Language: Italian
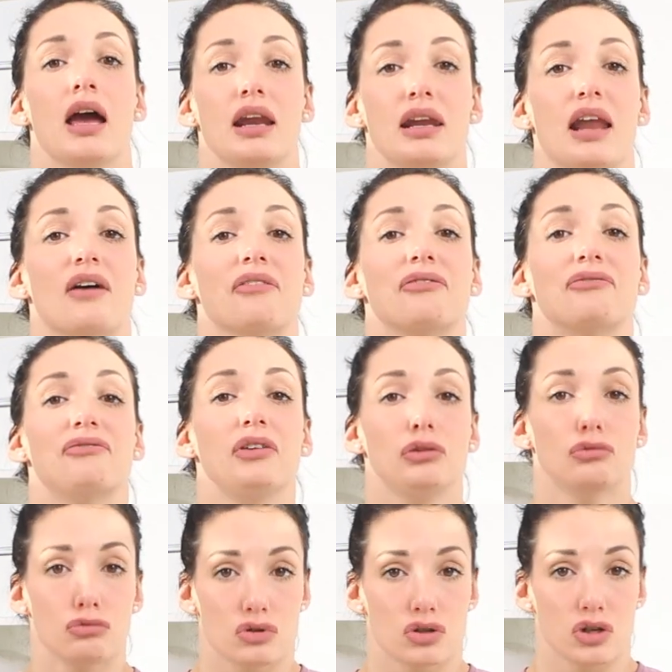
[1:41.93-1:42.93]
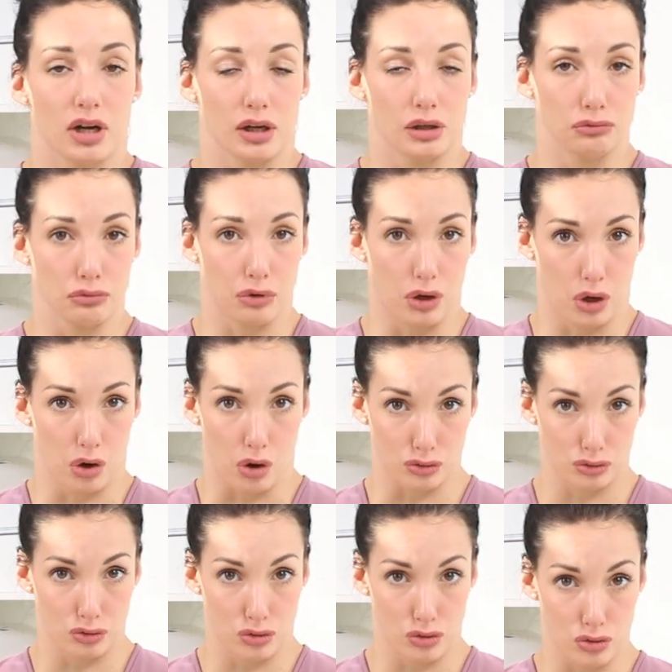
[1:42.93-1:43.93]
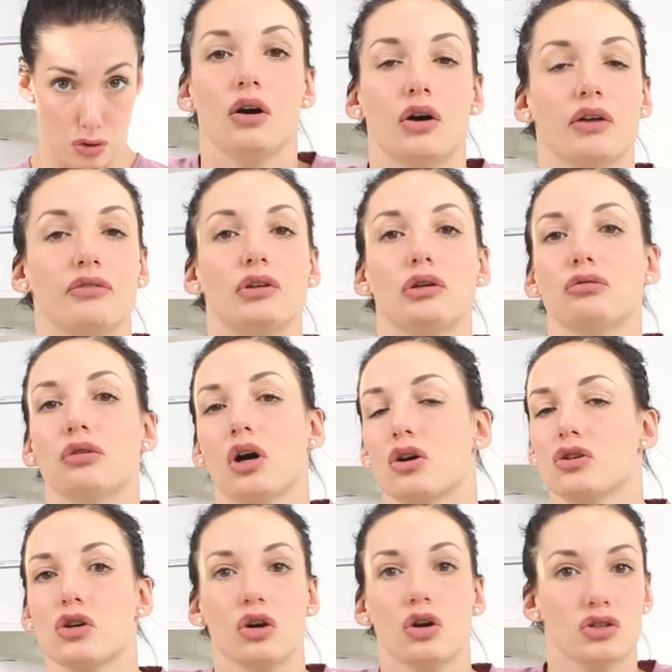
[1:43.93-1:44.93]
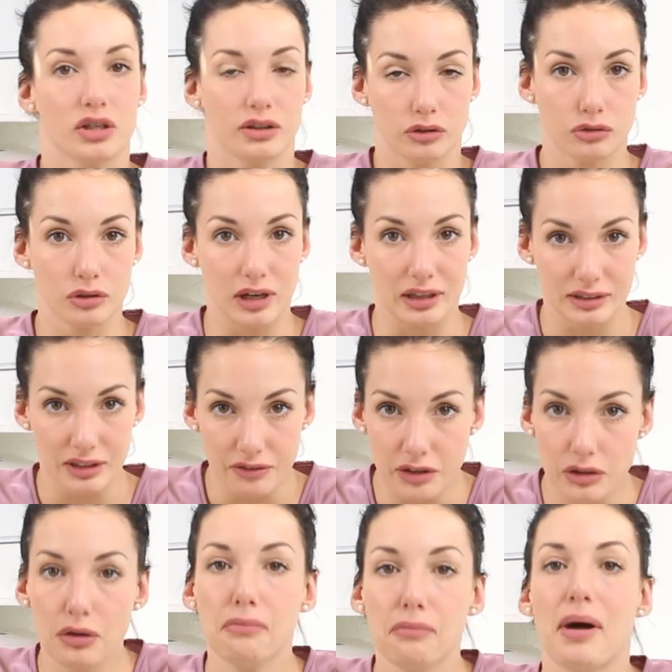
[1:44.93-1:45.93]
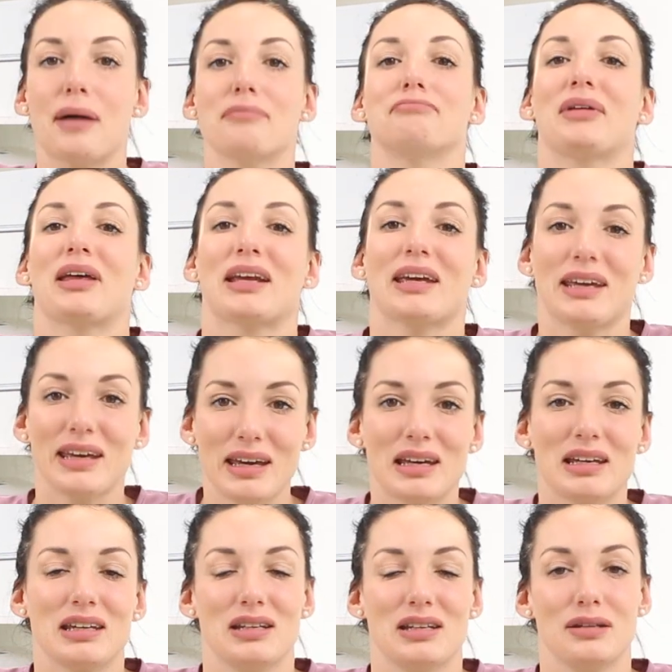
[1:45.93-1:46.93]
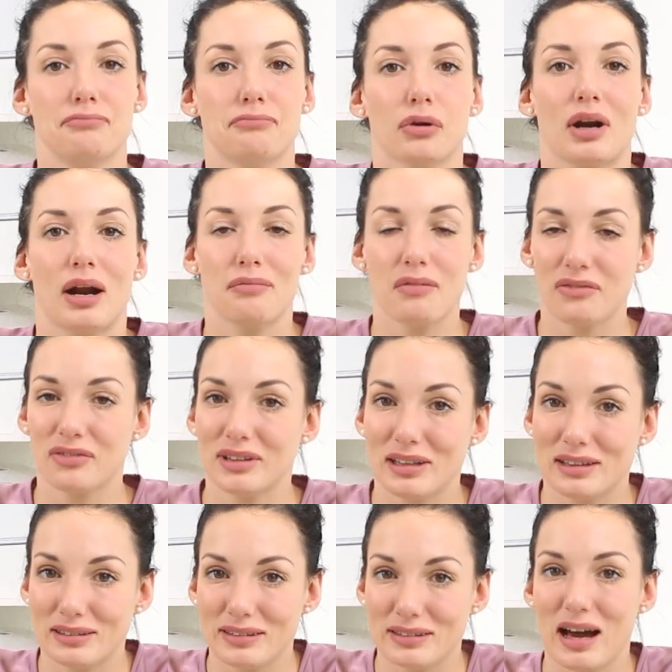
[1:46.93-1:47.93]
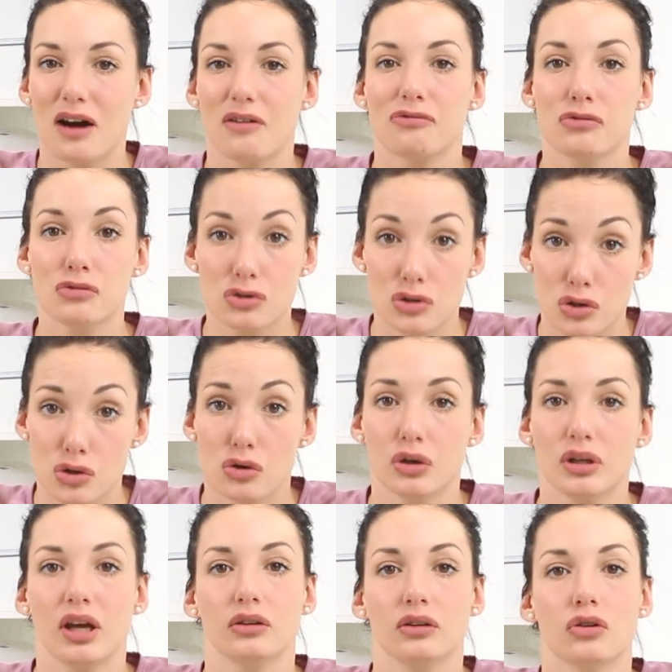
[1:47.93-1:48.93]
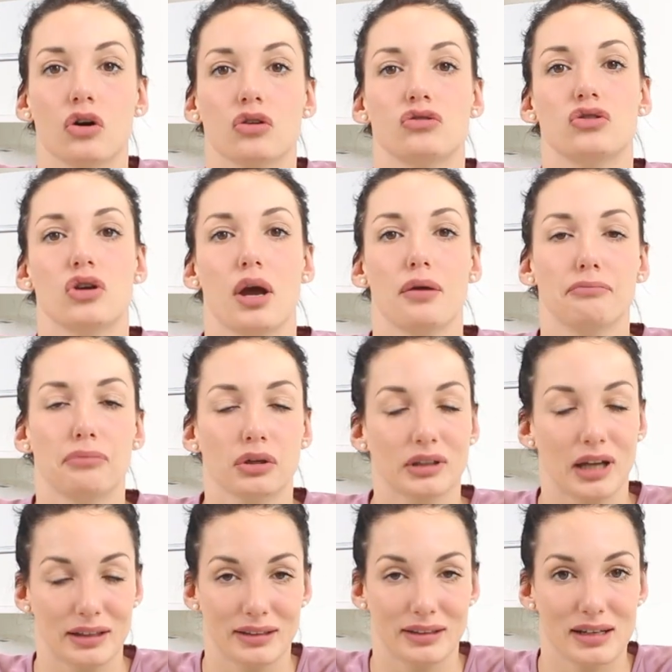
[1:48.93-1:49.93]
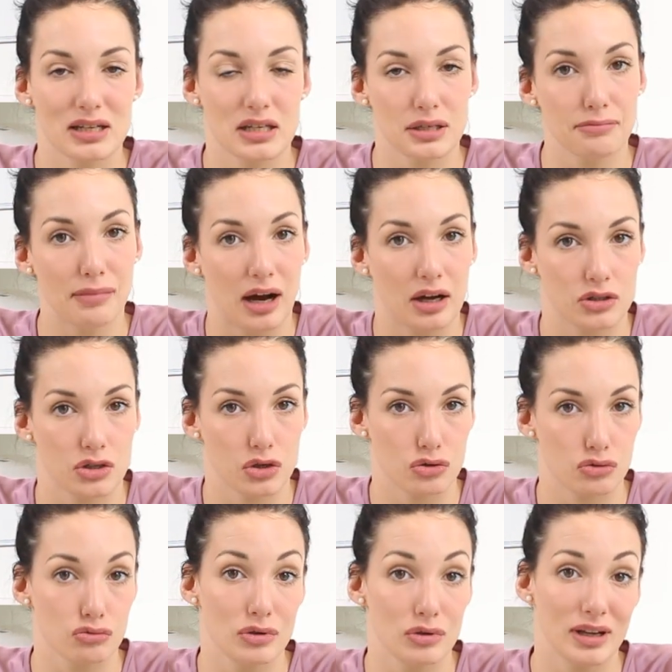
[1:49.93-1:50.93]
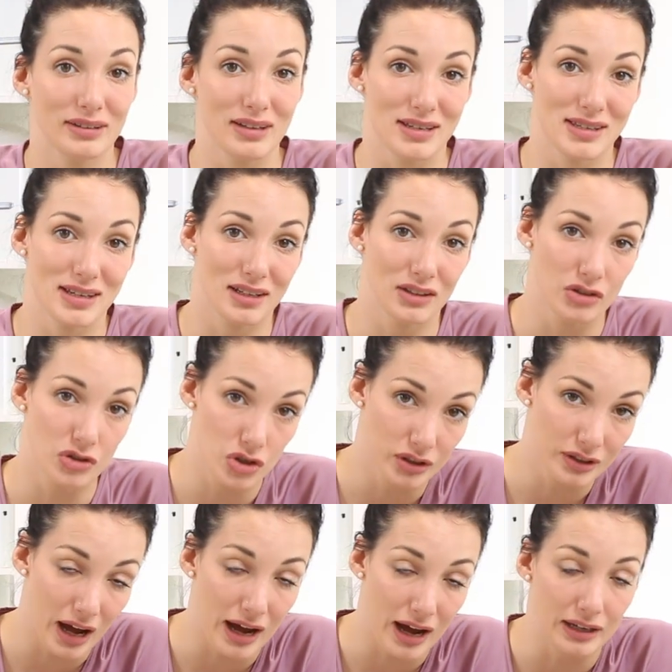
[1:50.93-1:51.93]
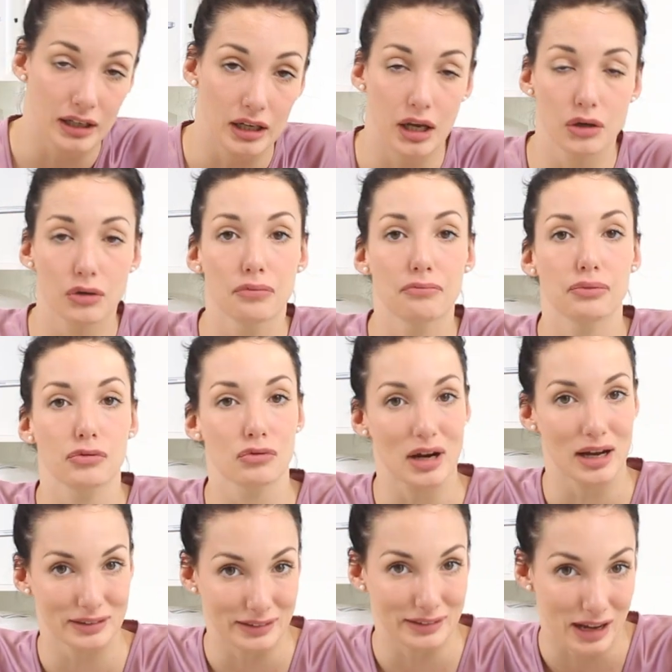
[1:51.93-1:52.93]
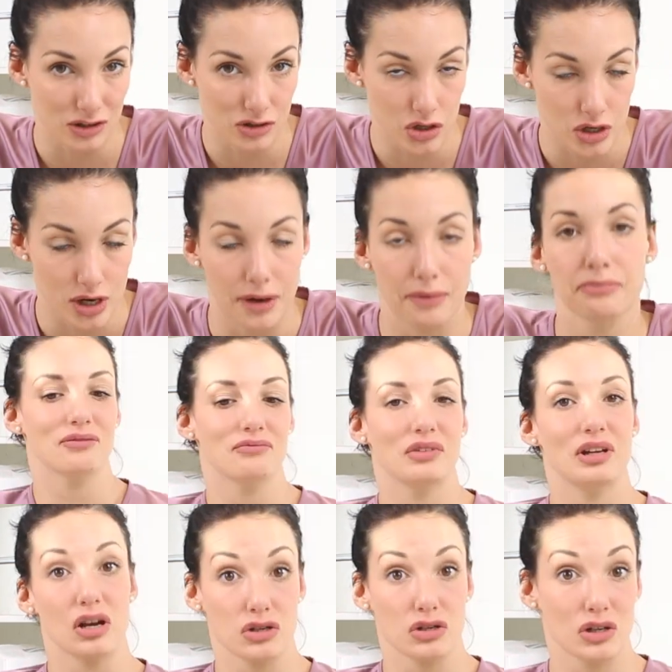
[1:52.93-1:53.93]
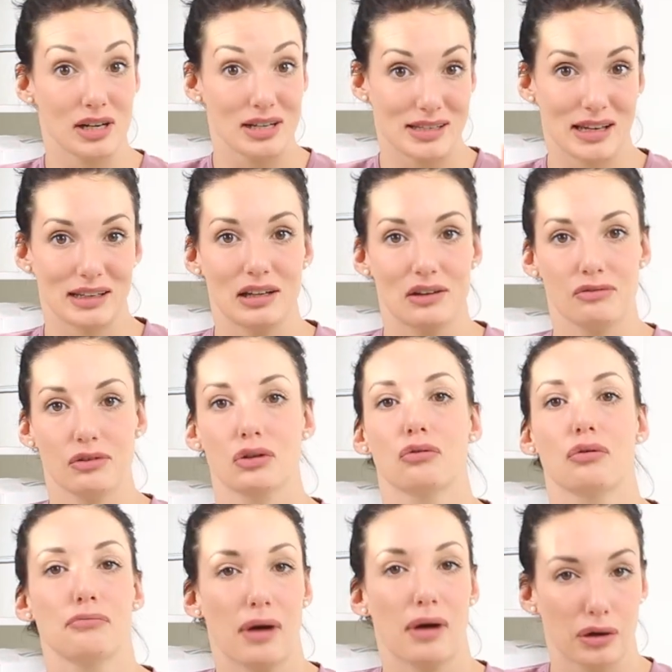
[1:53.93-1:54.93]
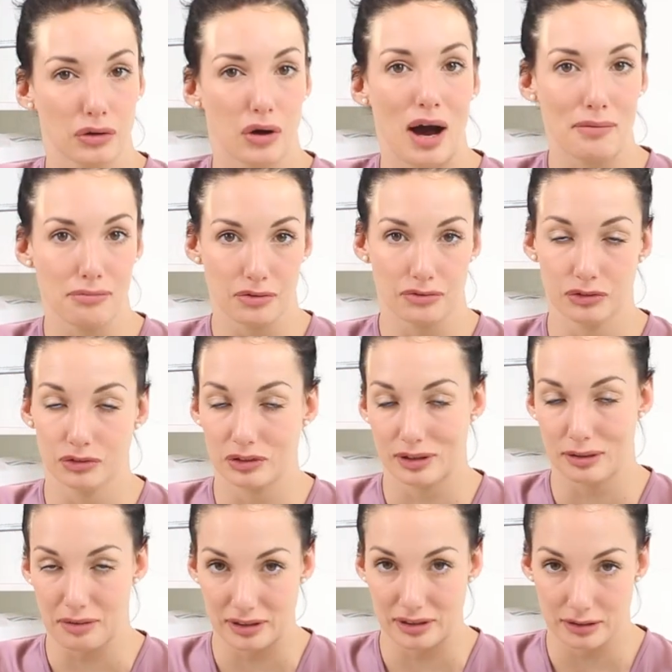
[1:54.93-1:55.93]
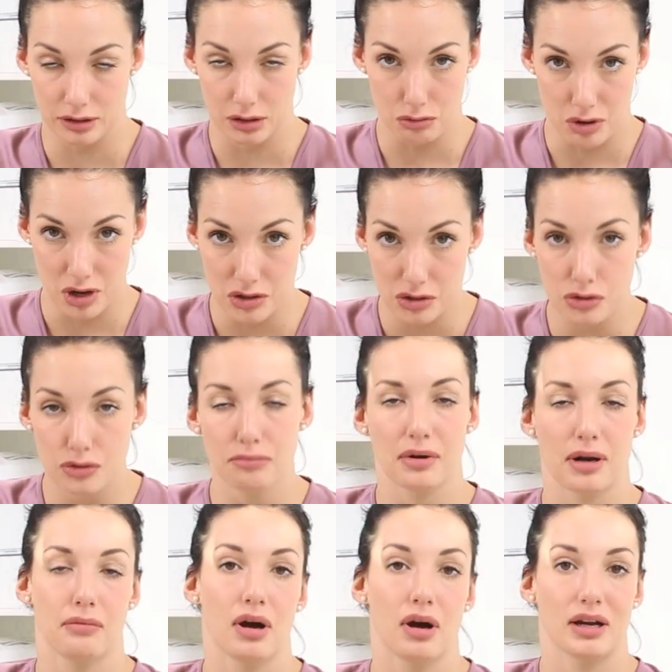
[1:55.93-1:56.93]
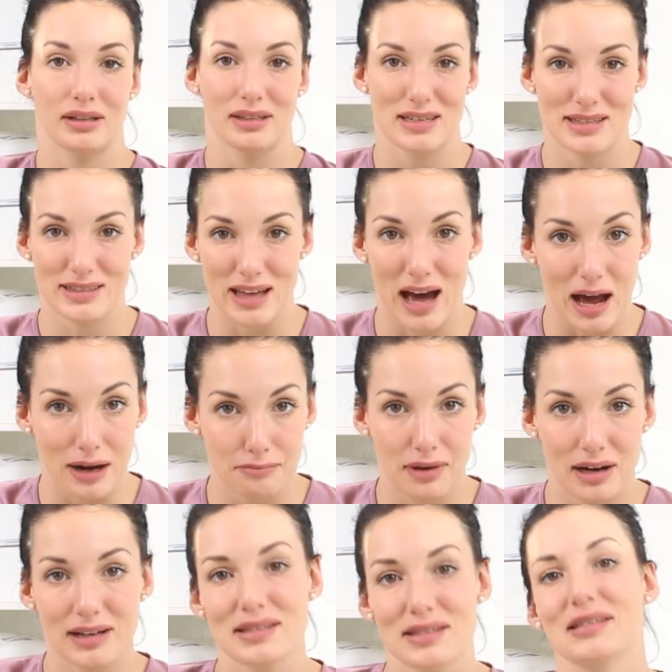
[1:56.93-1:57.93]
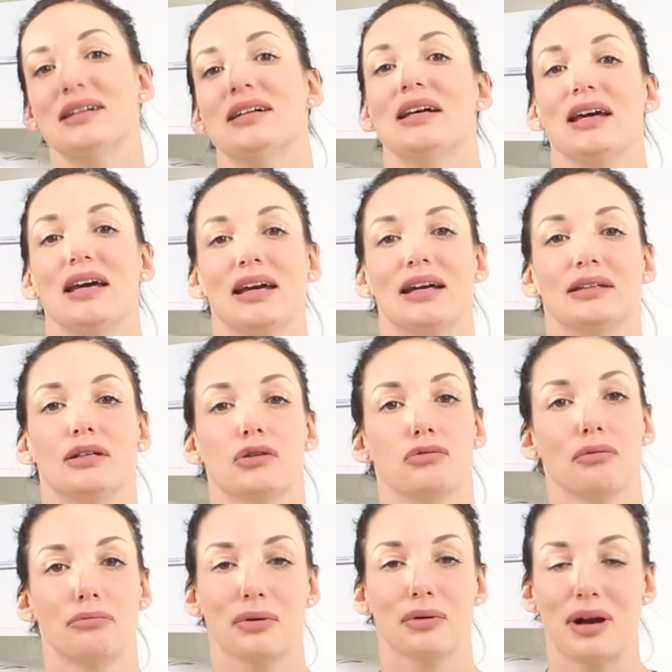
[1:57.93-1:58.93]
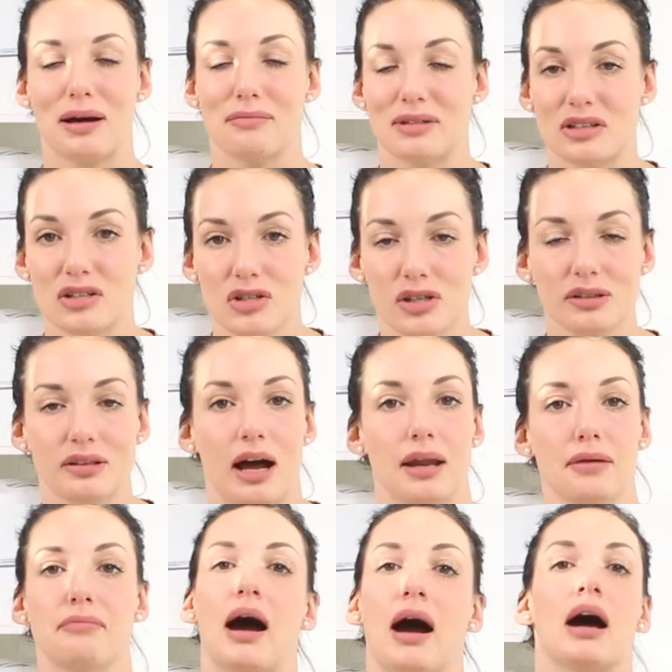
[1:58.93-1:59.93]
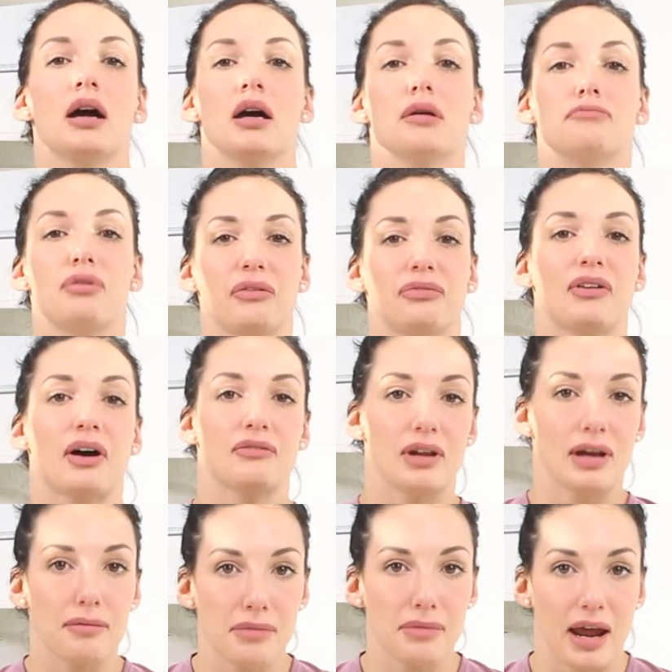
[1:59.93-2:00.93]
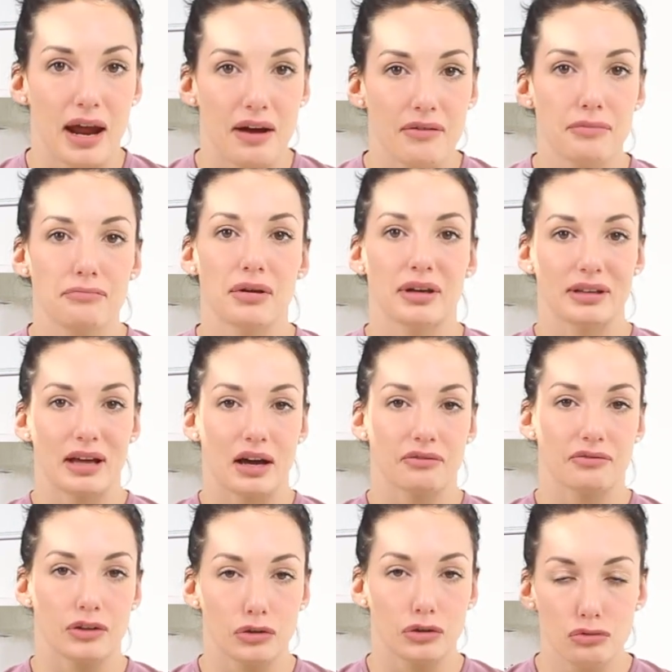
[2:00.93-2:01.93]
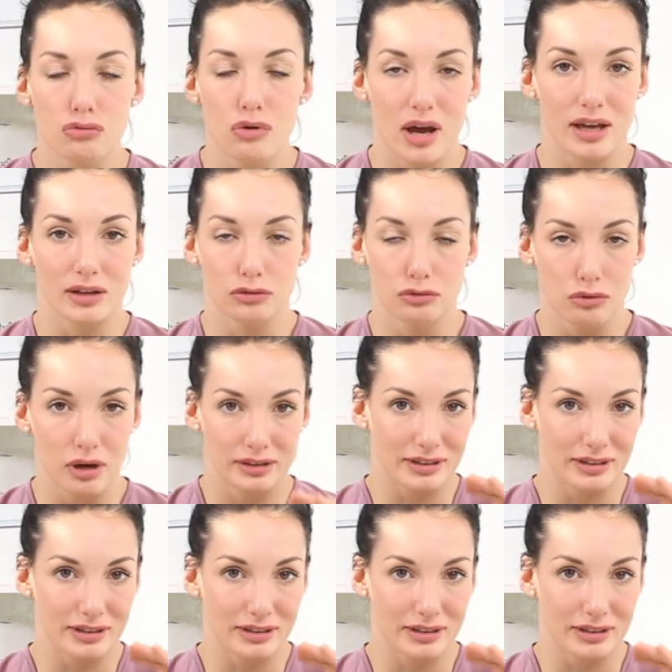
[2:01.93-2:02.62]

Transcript: la fiducia nel tuo negozio. Ora vi dico una cosa cosa ho detto in altri video, ma perché il programma fedeltà funzioni ad oggi è importante che si basi sulle tessere digitali e non più cartacee. Vi lascio nelle schede del video in cui parlo approfonditamente di questo, parliamo anche di Starbucks e del suo programma digitale, ma per farvela breve, per darvi due, due o